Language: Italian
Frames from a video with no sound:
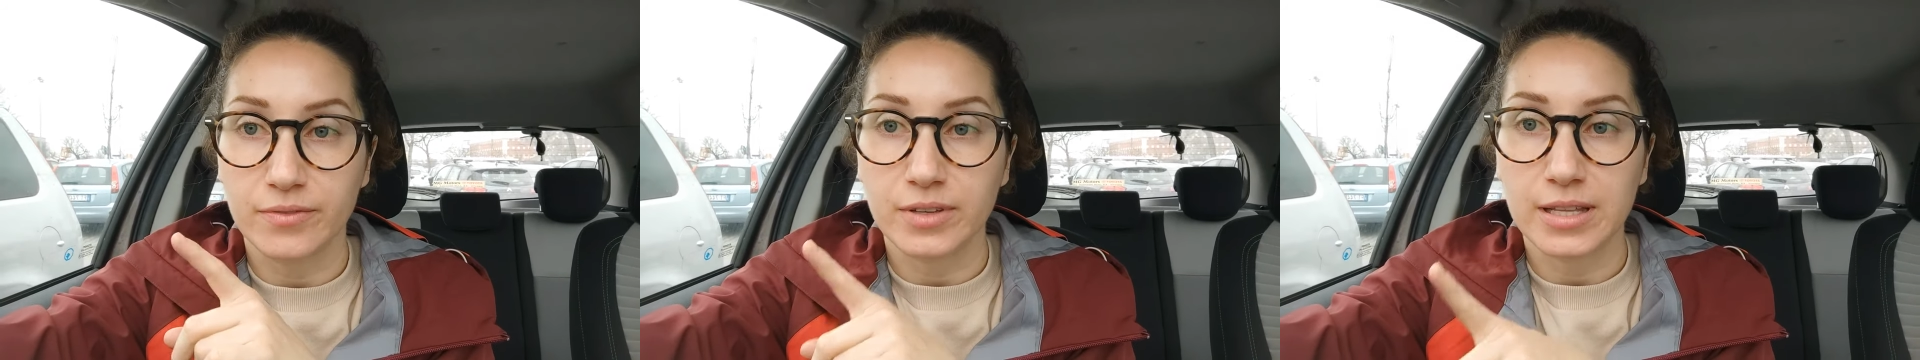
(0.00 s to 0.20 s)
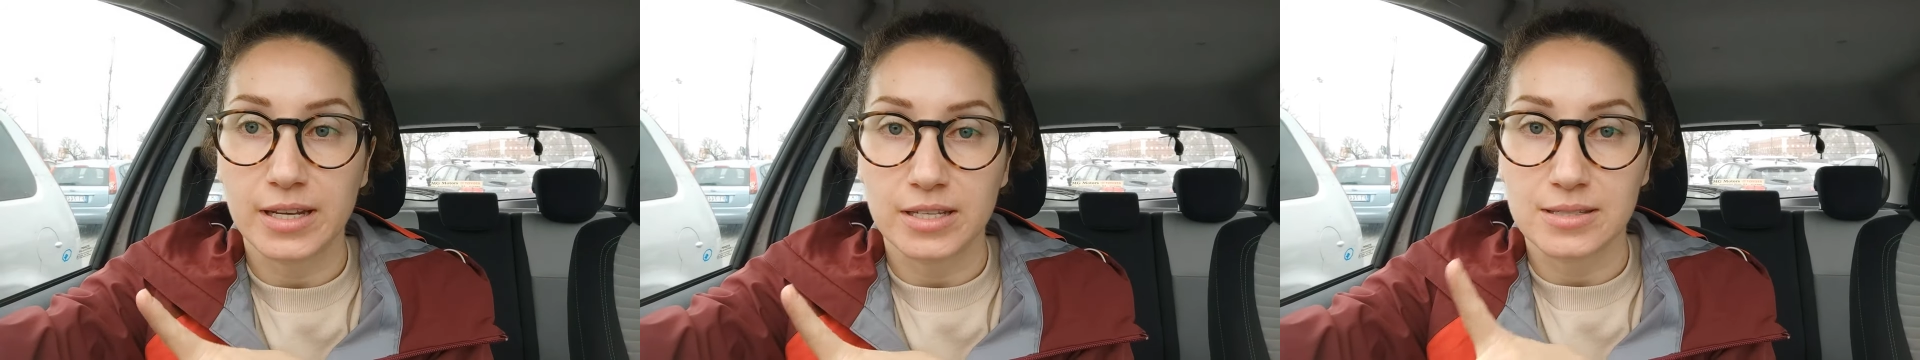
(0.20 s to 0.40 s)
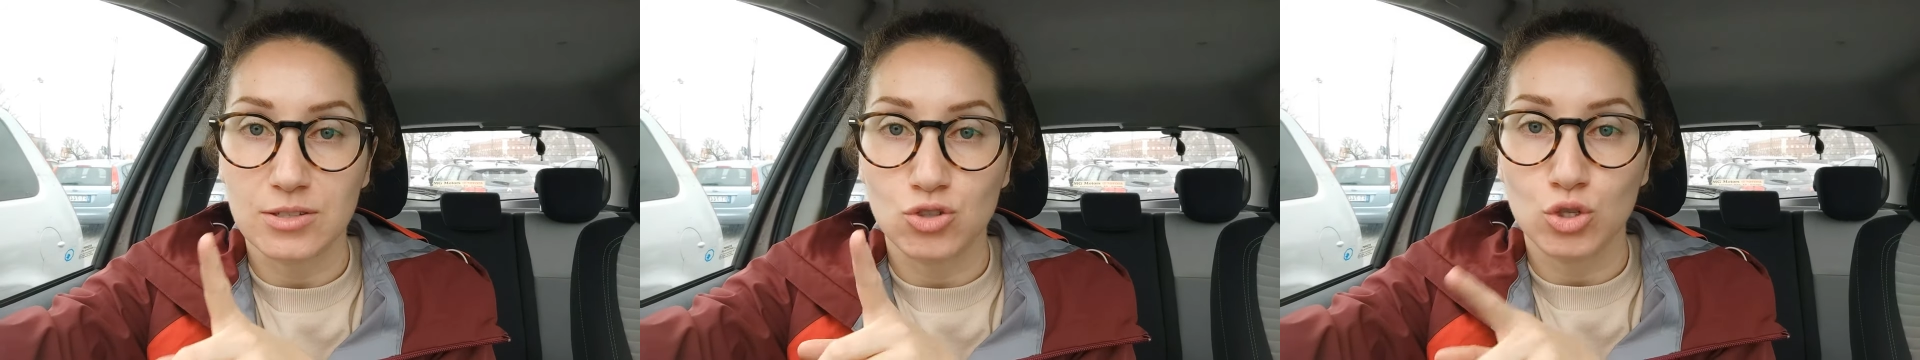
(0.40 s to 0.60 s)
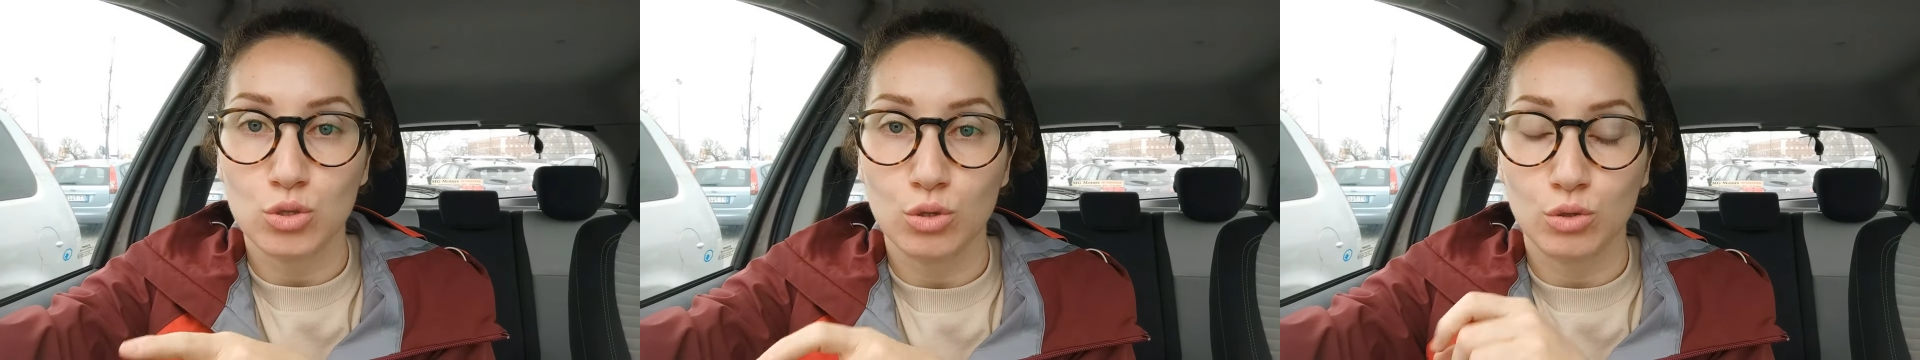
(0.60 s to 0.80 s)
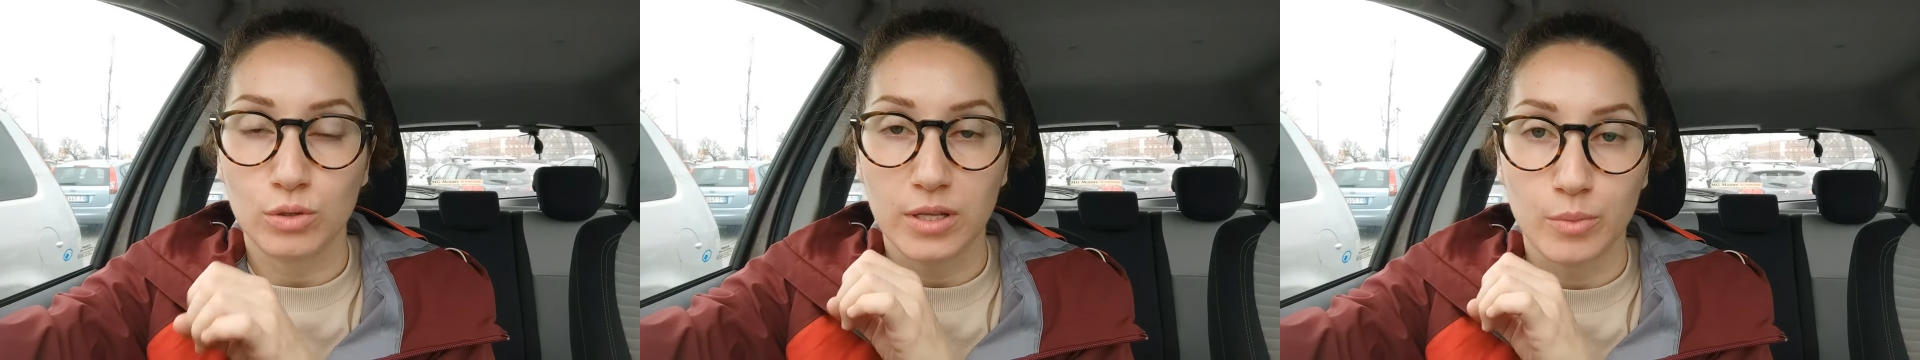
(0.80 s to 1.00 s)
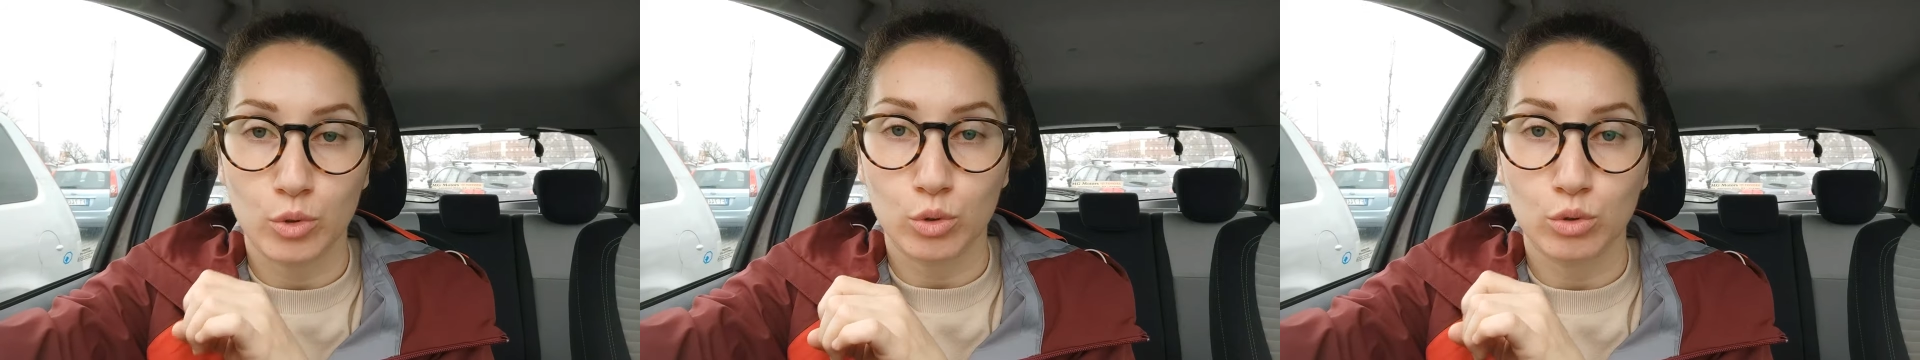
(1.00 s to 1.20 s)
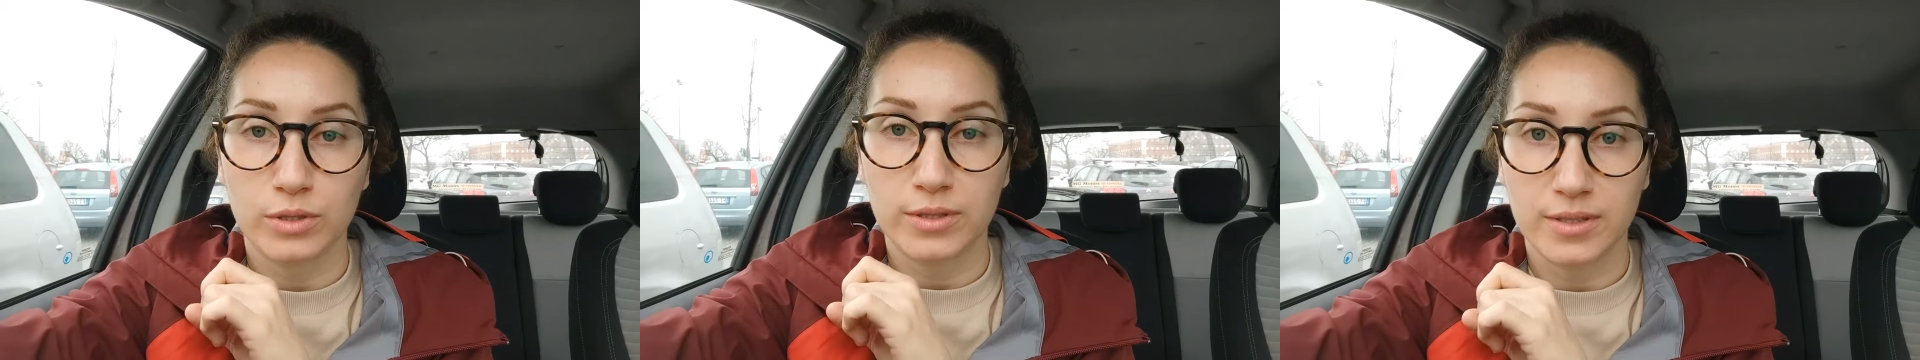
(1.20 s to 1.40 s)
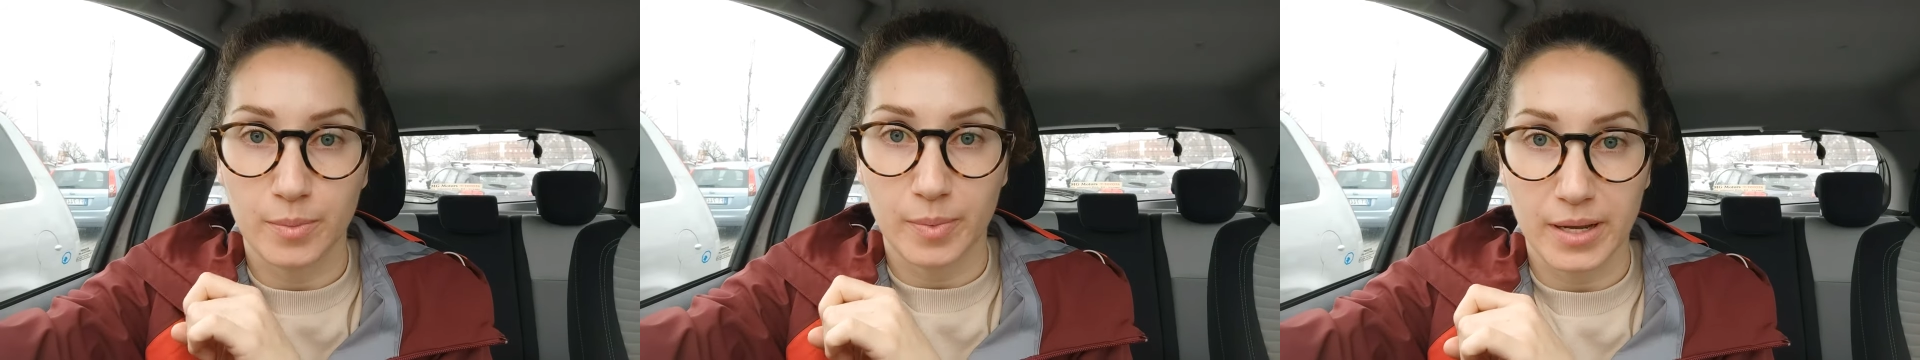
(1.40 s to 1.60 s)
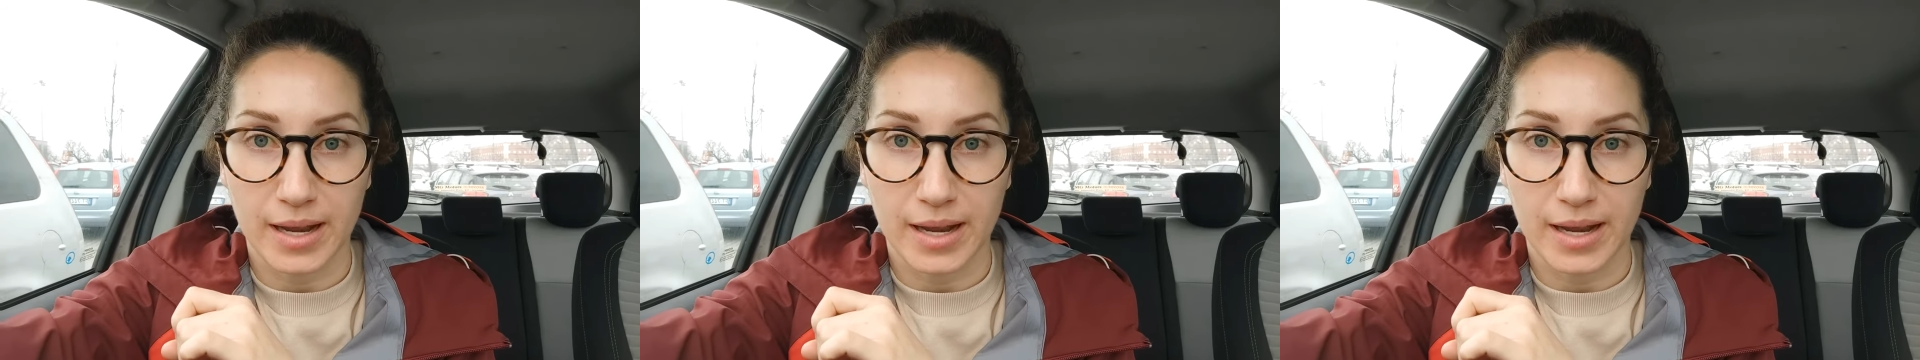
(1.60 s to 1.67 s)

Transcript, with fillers: a vedere se ci sono dei prodotti